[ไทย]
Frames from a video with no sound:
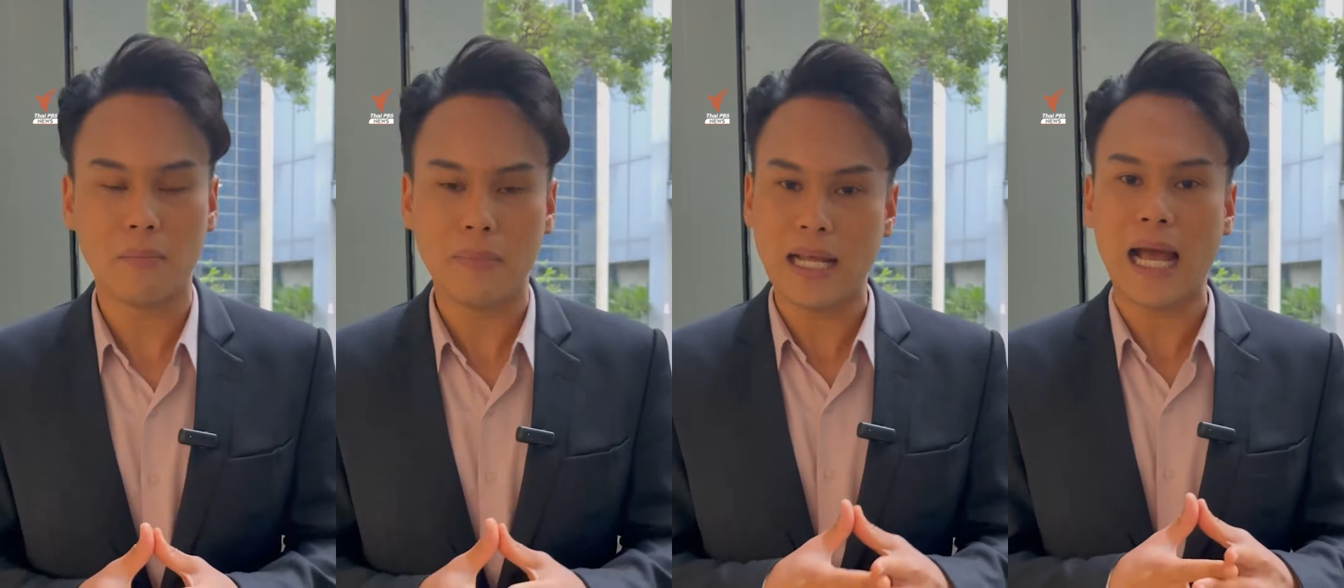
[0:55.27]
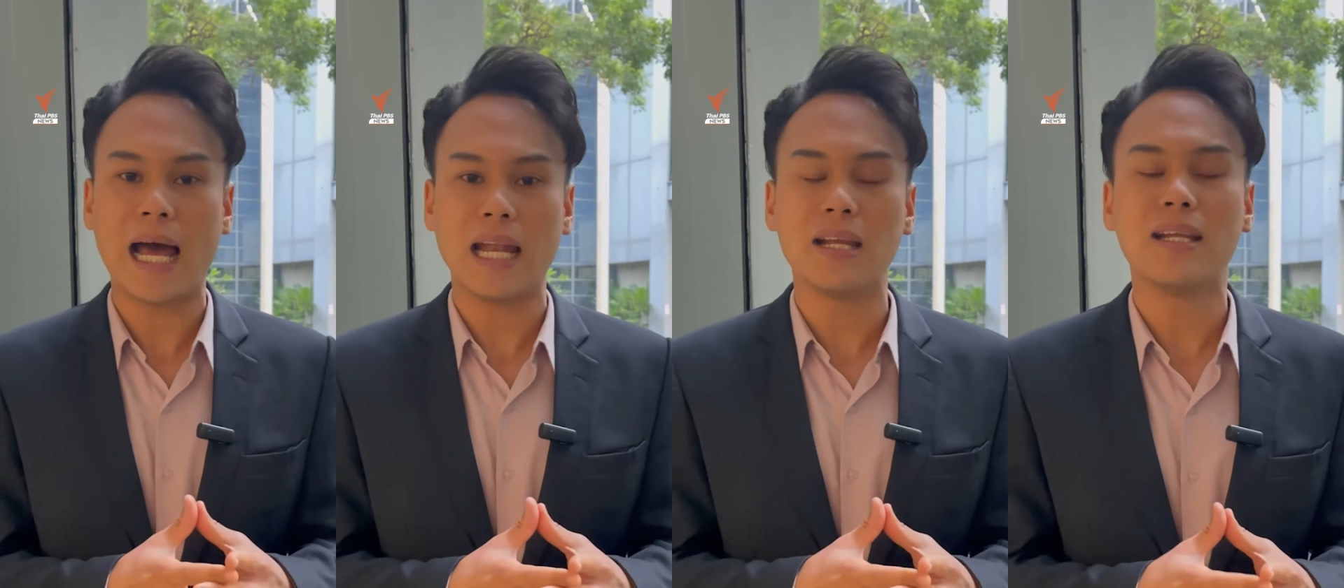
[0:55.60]
มี
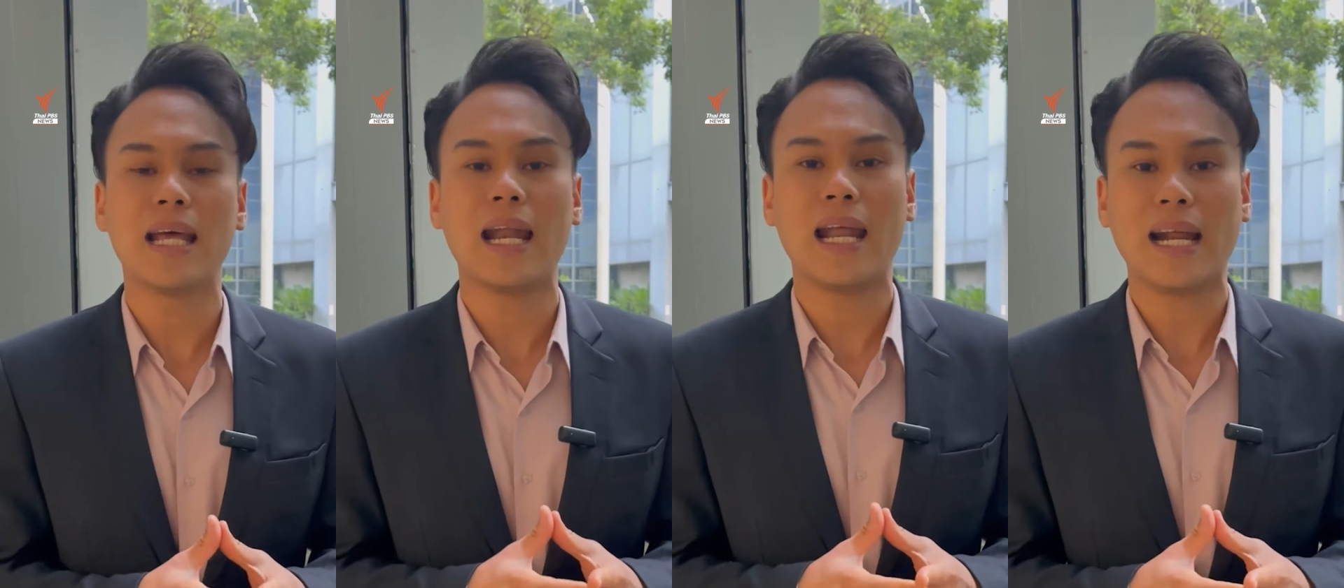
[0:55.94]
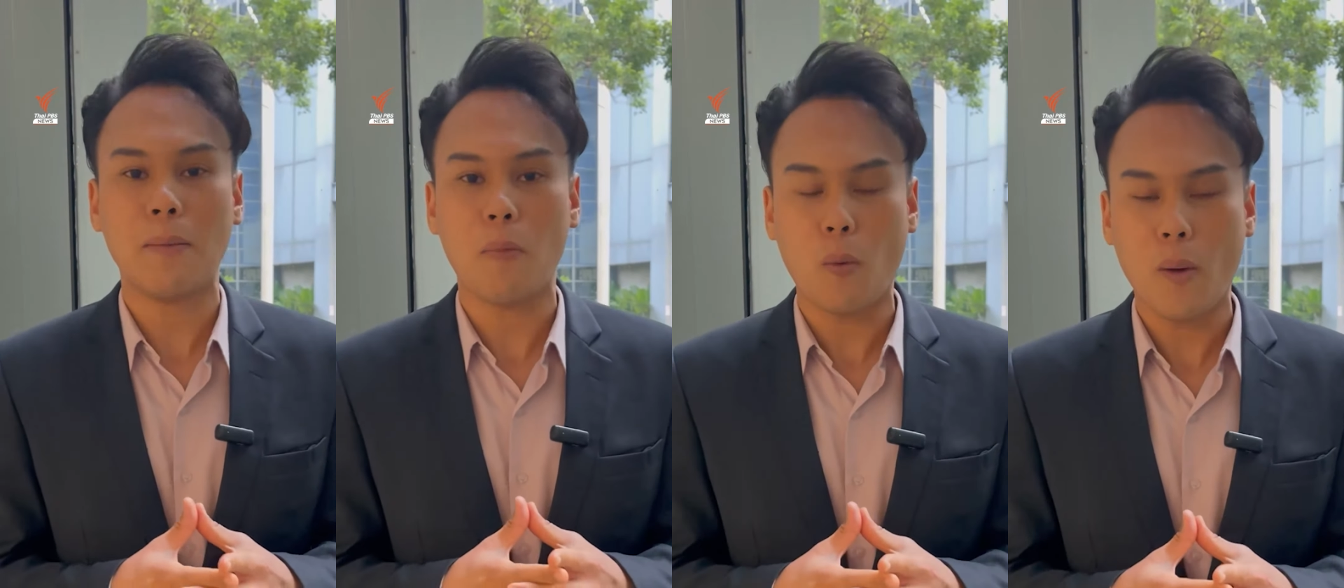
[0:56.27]
การยืนยันนะครั
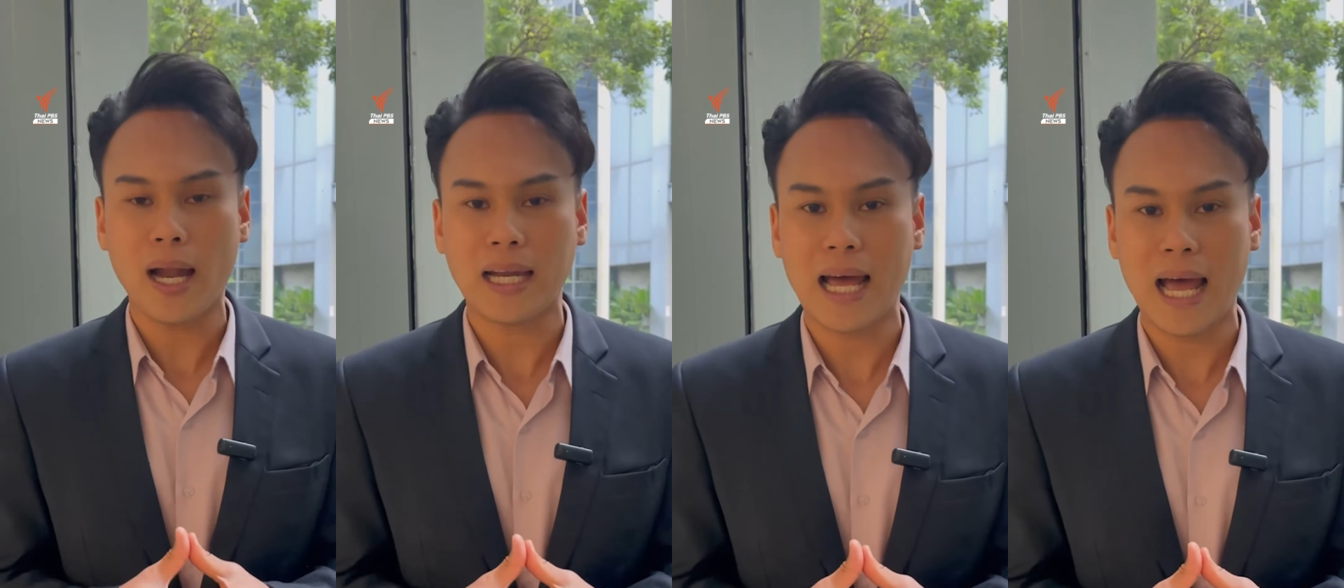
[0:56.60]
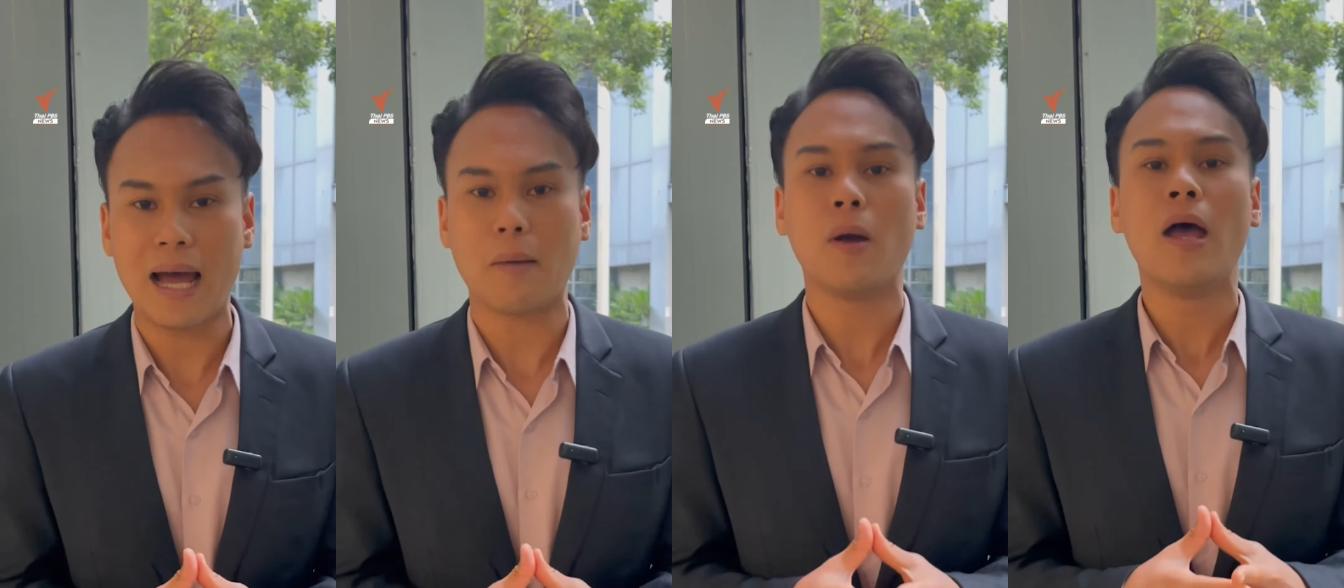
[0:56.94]
บ บอกว่าถ้า
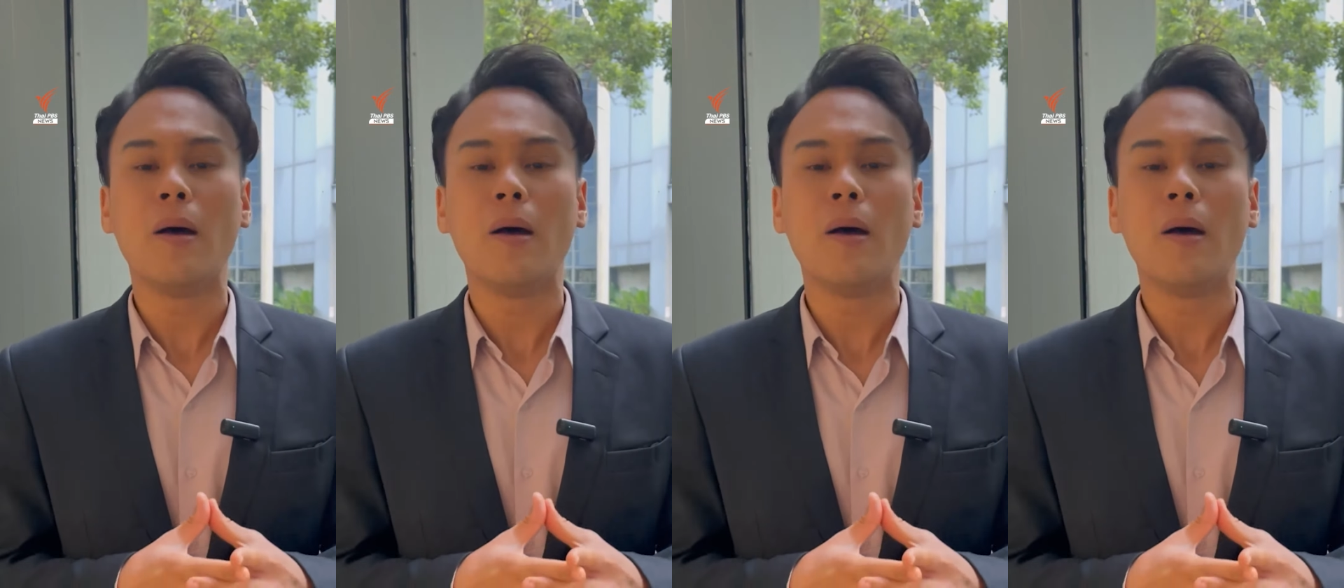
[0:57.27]
หาก